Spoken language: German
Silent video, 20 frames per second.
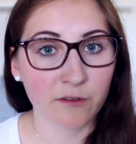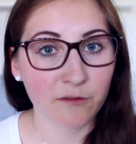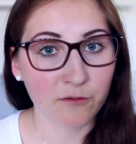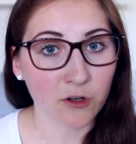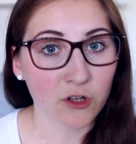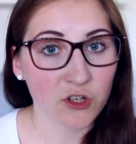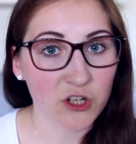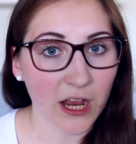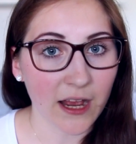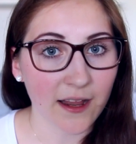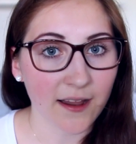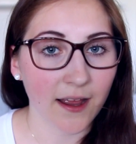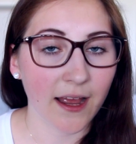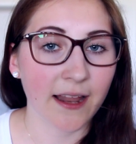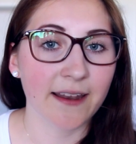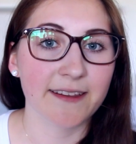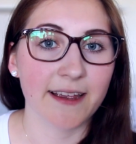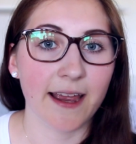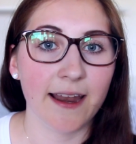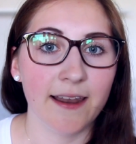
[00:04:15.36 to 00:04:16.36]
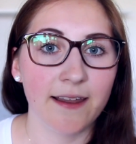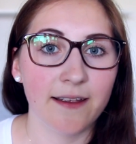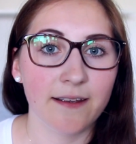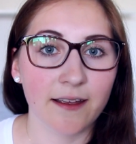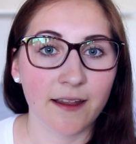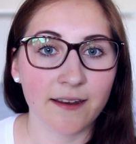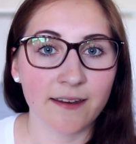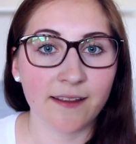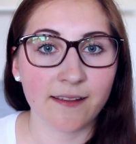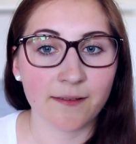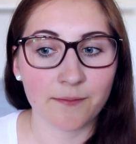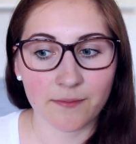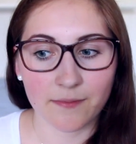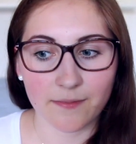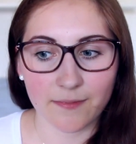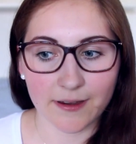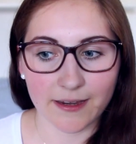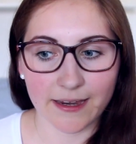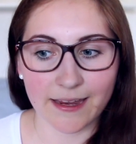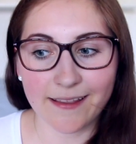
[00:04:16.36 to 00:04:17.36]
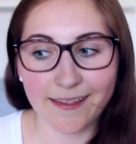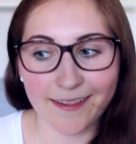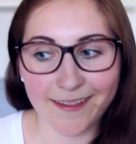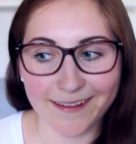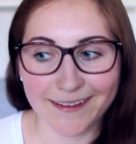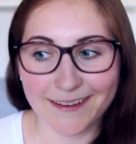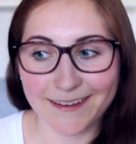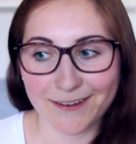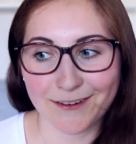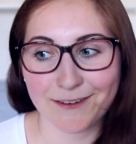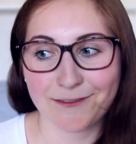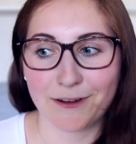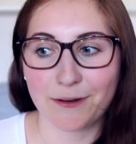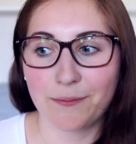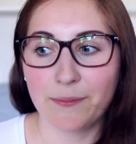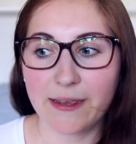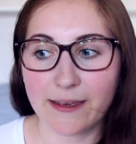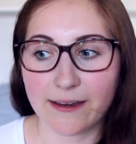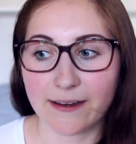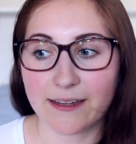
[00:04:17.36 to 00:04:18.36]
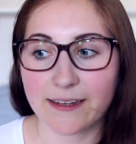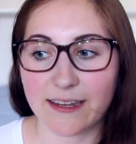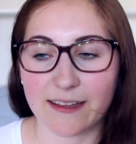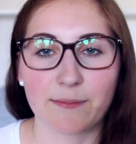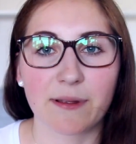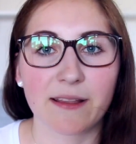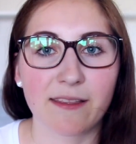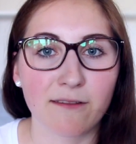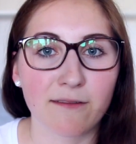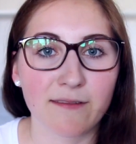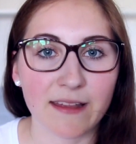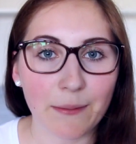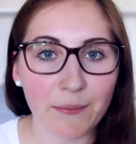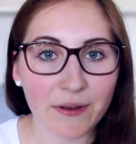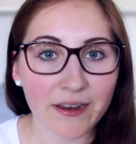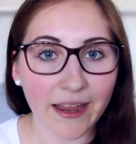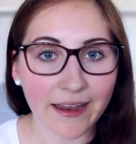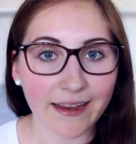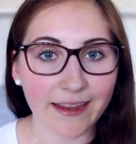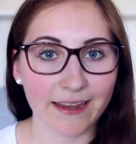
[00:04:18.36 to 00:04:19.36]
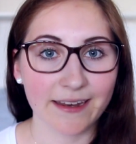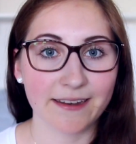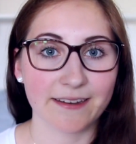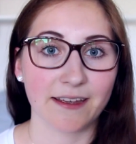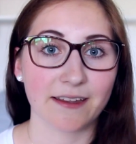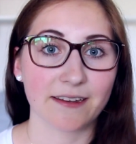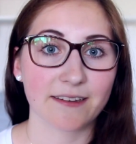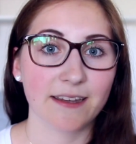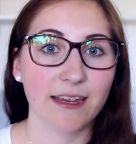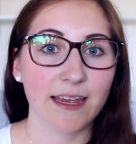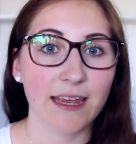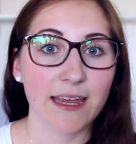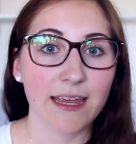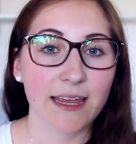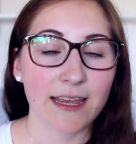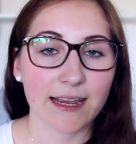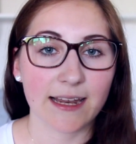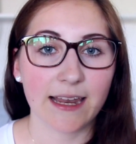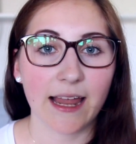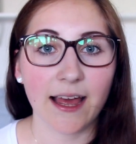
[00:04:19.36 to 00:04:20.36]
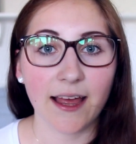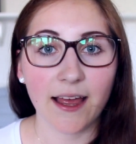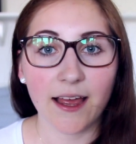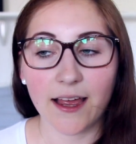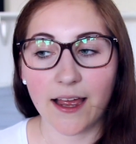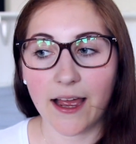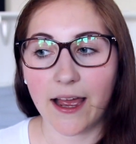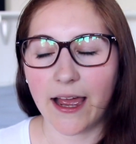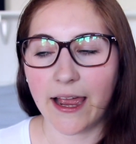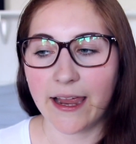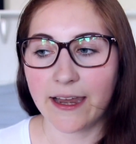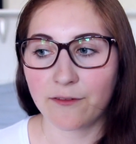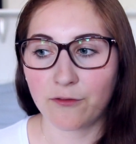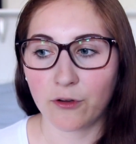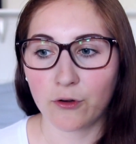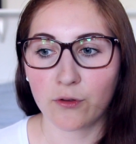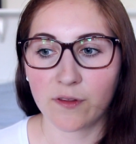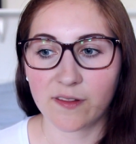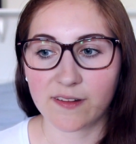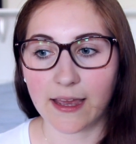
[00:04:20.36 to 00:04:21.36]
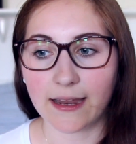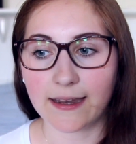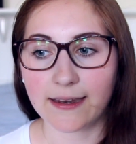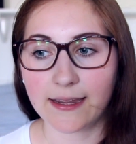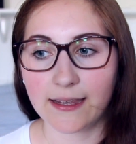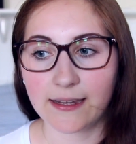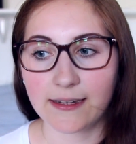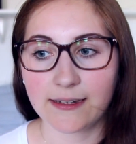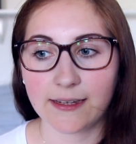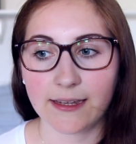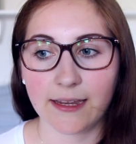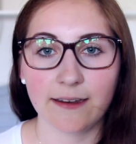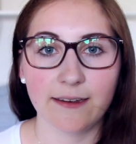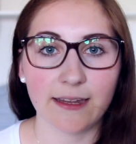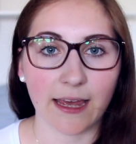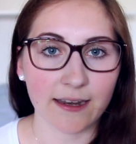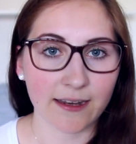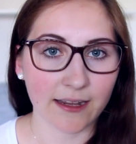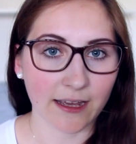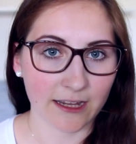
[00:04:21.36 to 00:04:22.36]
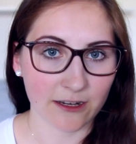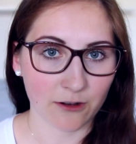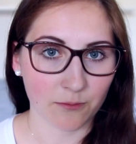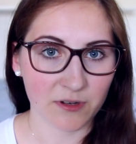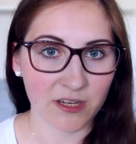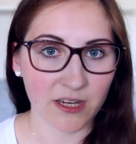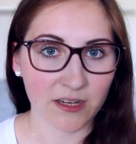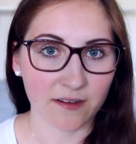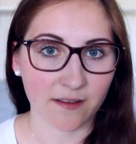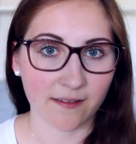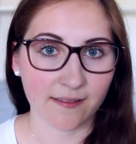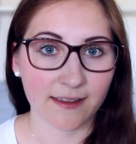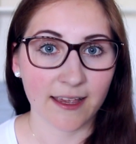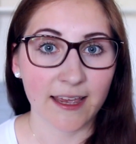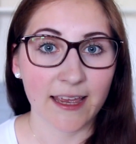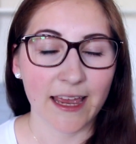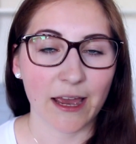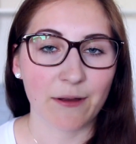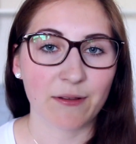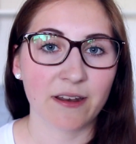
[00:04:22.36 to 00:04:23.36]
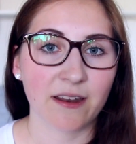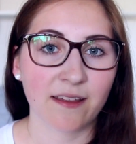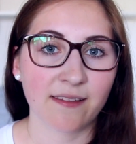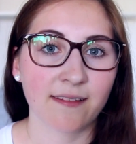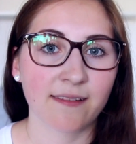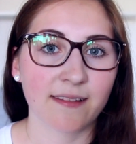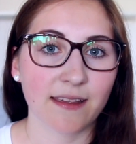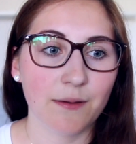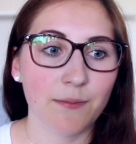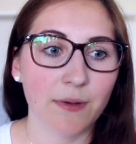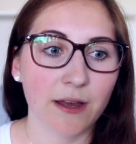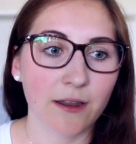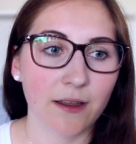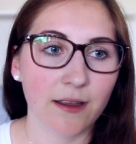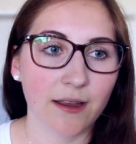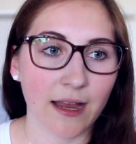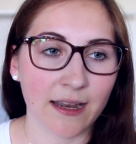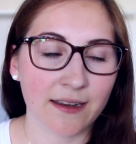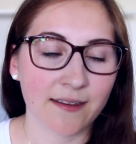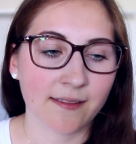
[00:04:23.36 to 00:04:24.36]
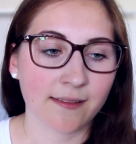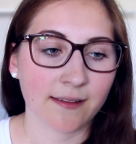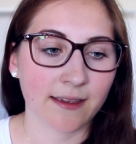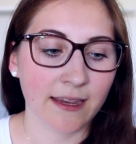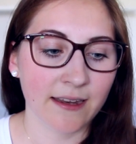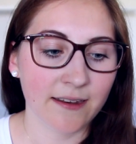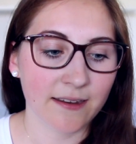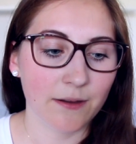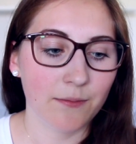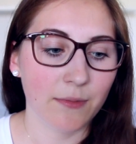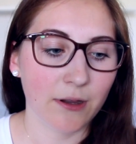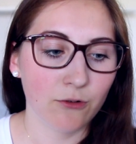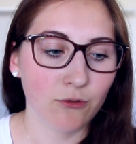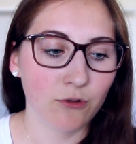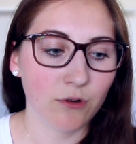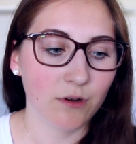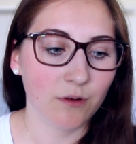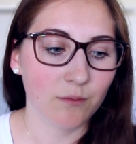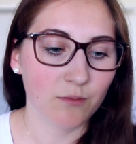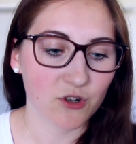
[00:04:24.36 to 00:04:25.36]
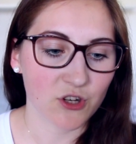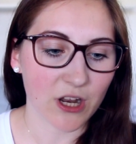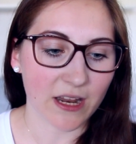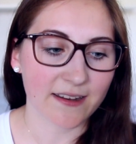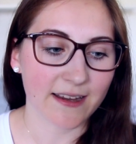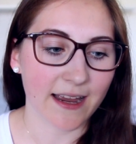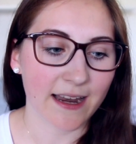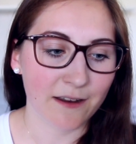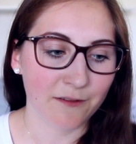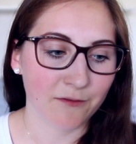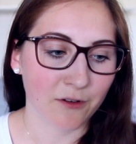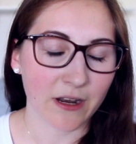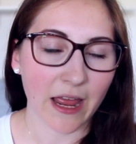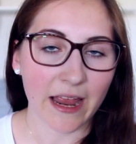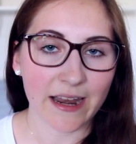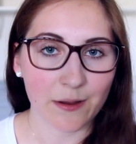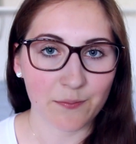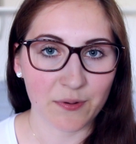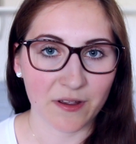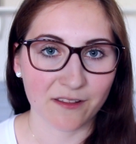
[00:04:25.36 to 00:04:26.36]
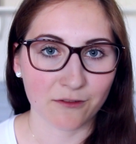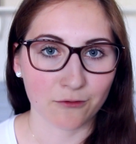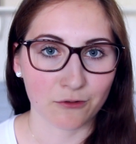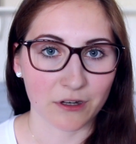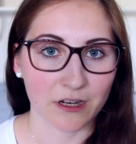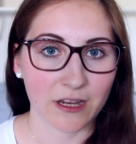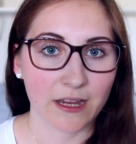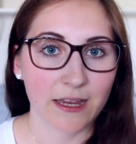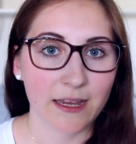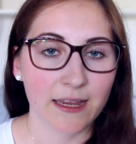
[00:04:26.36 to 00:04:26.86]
von Char Anteile an diesem Kind sind und von mir, dass man zusammen ein Kind hat. Klar, eine von uns kann ein Kind kriegen, die andere adoptiert ist. Aber dann ist es immer, hat das Kind immer nur Bestandteile von einer Person